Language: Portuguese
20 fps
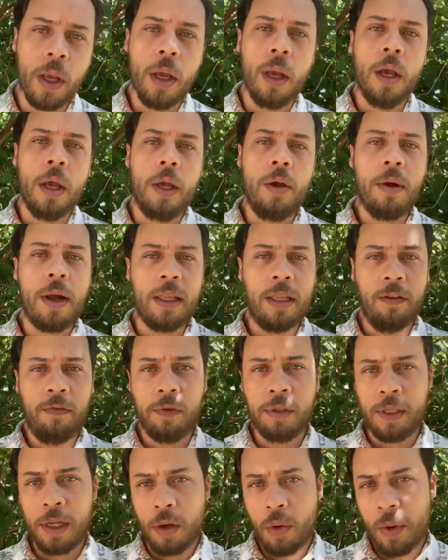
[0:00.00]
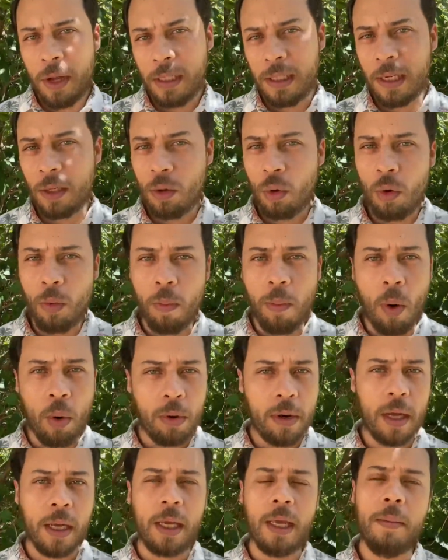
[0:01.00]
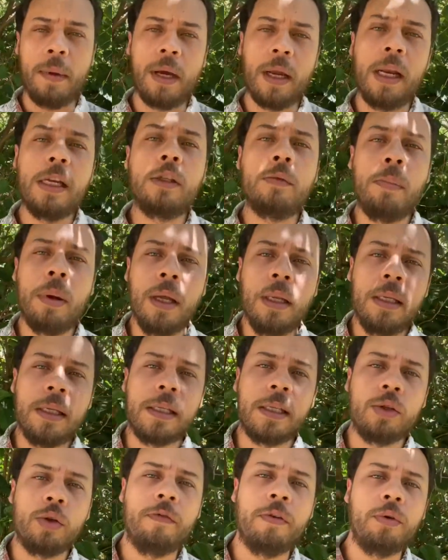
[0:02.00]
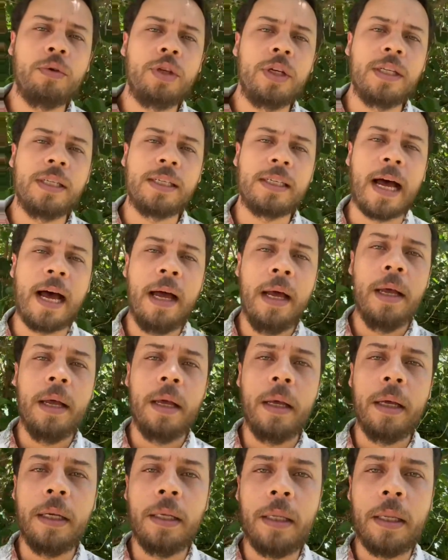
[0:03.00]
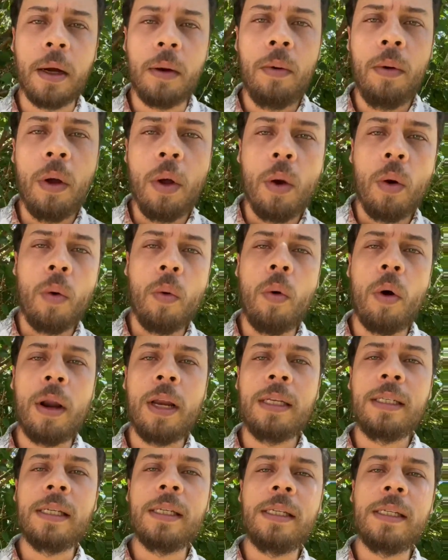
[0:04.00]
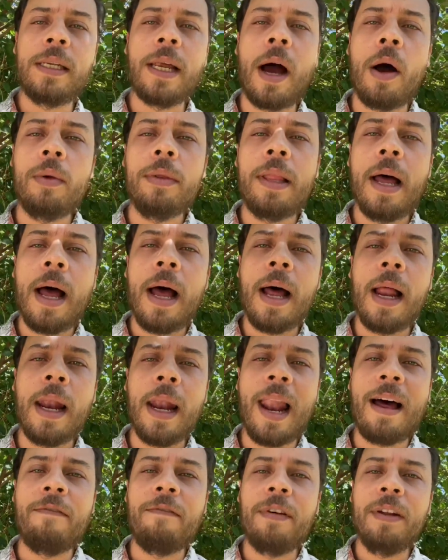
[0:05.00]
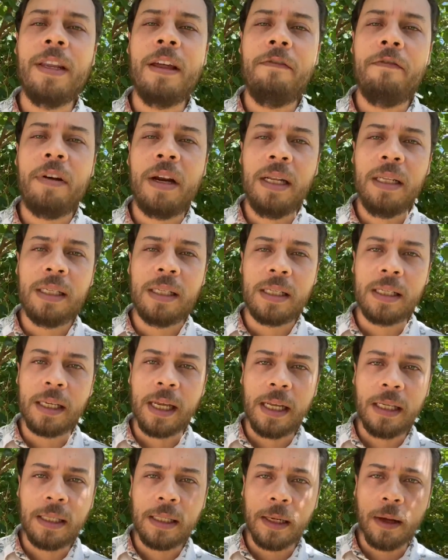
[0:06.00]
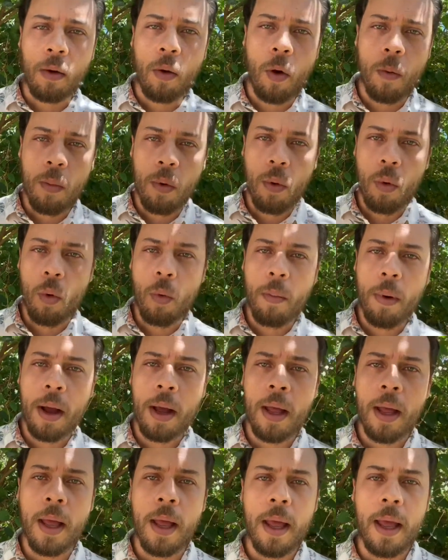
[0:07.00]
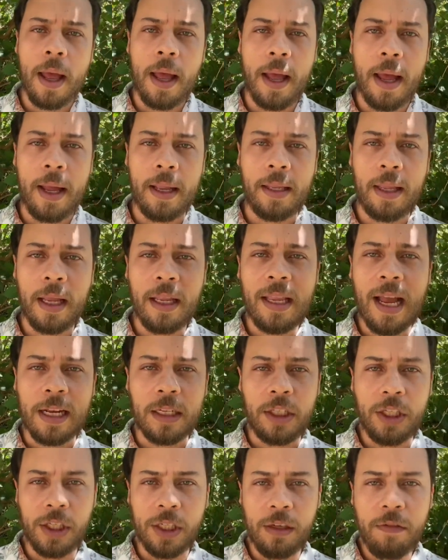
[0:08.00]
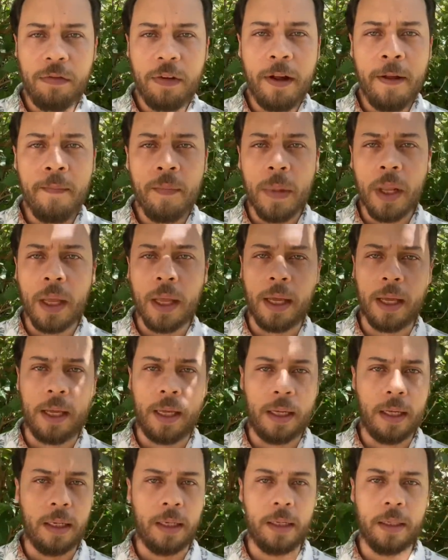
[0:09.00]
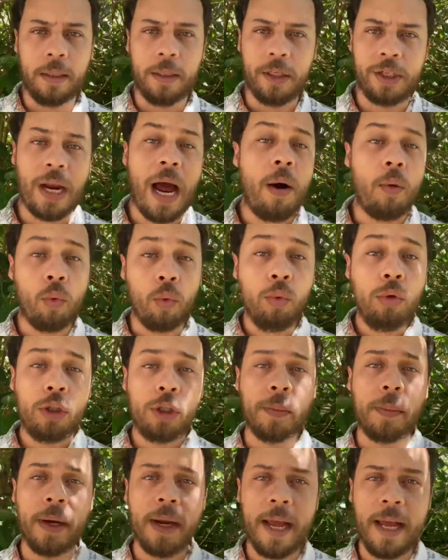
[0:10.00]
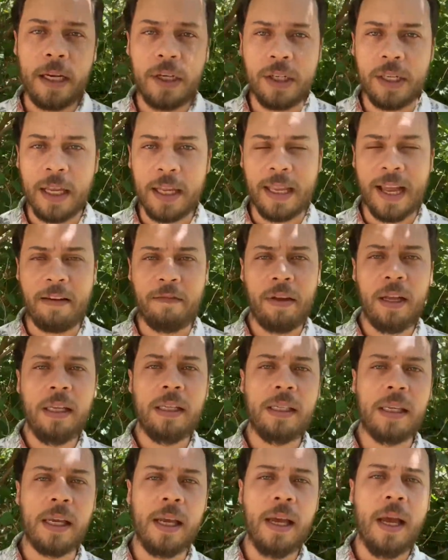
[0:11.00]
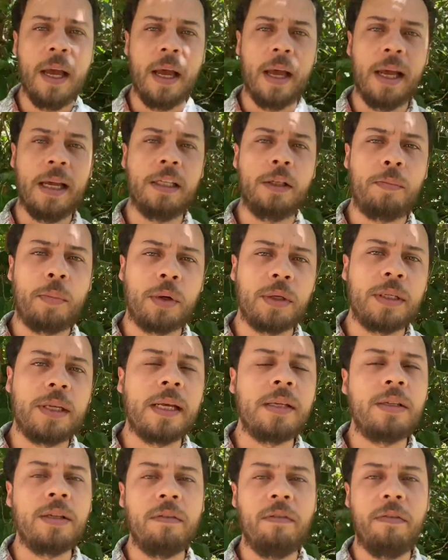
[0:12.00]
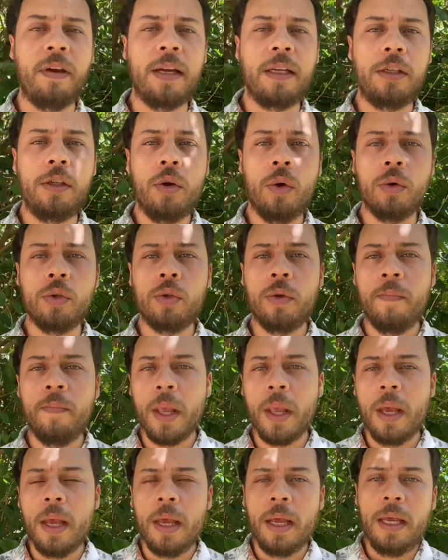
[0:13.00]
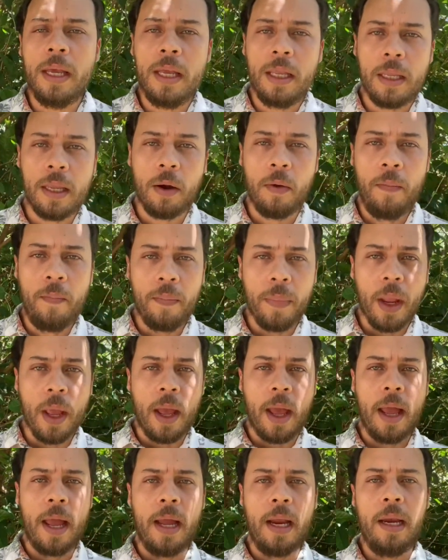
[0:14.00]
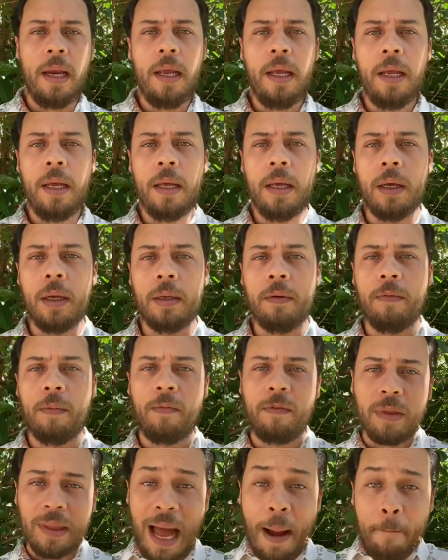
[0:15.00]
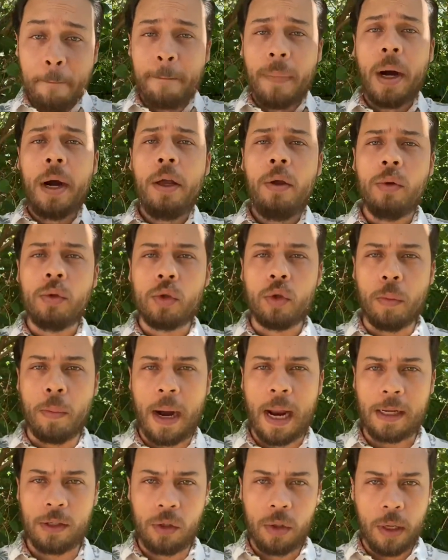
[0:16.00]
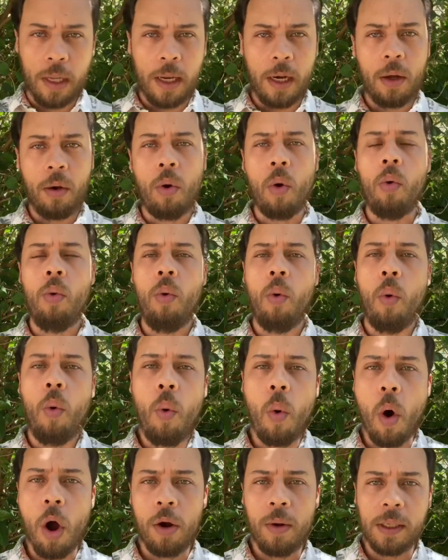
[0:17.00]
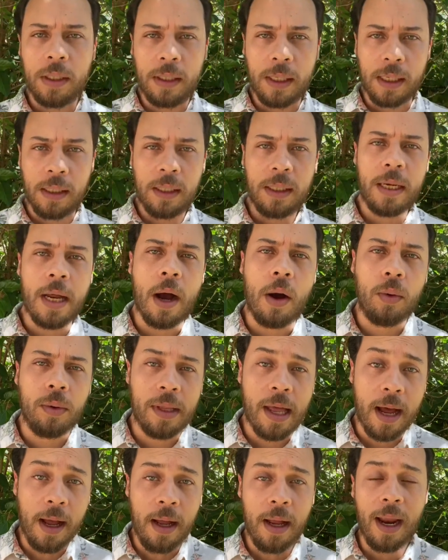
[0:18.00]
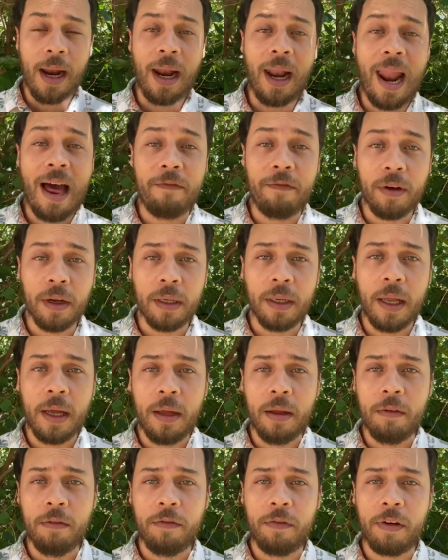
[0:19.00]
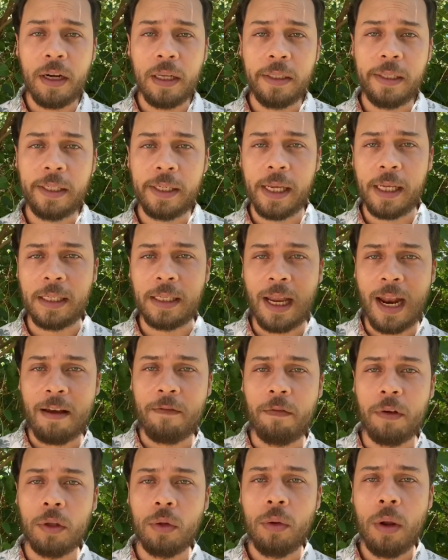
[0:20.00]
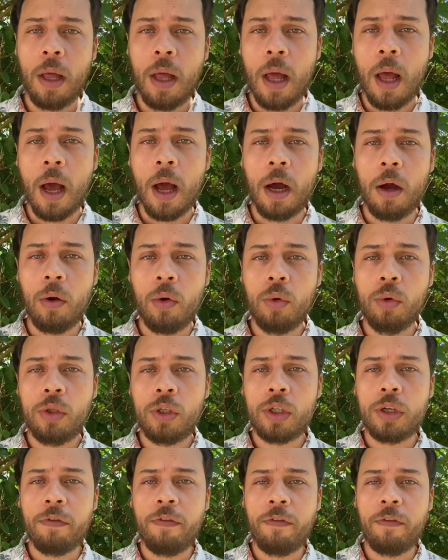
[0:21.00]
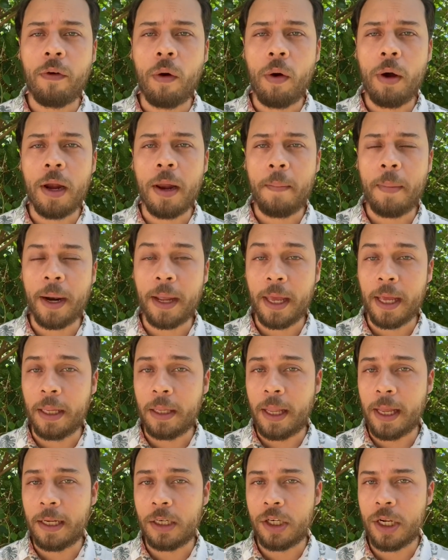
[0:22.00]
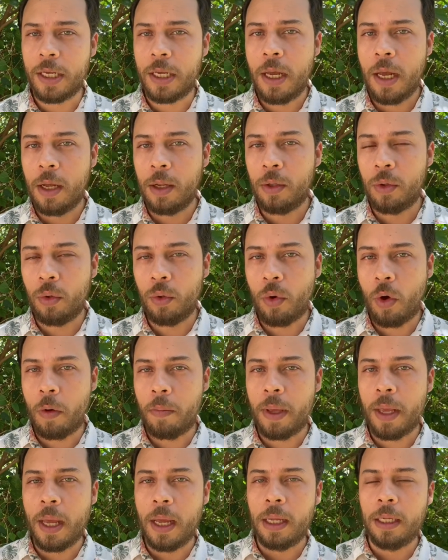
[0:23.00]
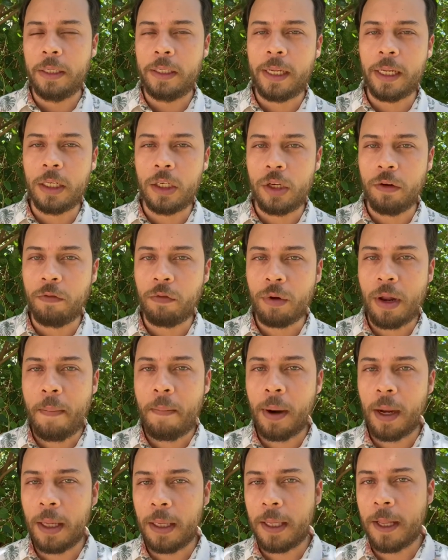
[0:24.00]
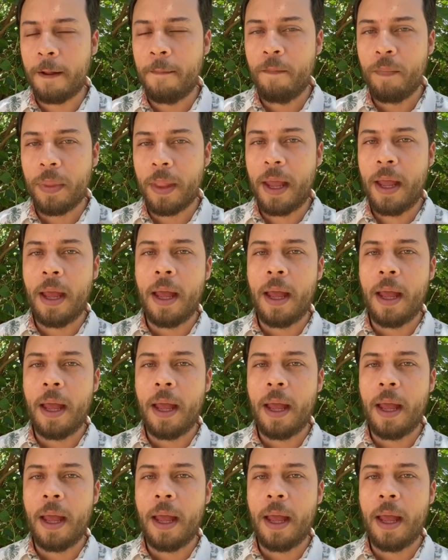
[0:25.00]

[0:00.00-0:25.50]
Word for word: E o Gatefo, você conhecedor um pouco da química das plantas, resolveu utilizar então o óleo essencial da lavanda francesa como uma é, tentativa é, já última, né, de tentar vencer esse processo infeccioso. E então ele dá banhos no braço dele com o óleo essencial da lavanda francesa, a lavândula angustifolia, para quem entende aí do nome científico da planta. Né?